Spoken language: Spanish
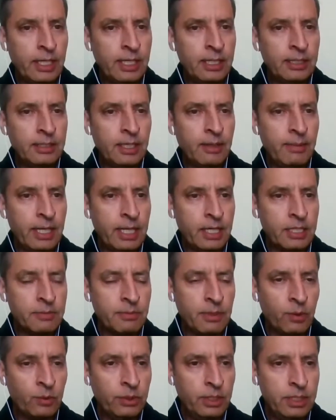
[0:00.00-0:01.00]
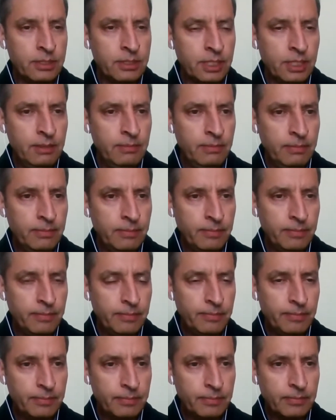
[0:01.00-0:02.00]
Alejandra Vargas Bautista.
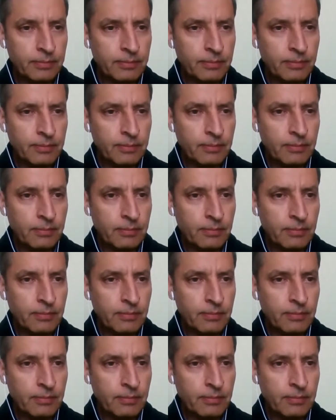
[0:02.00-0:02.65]
A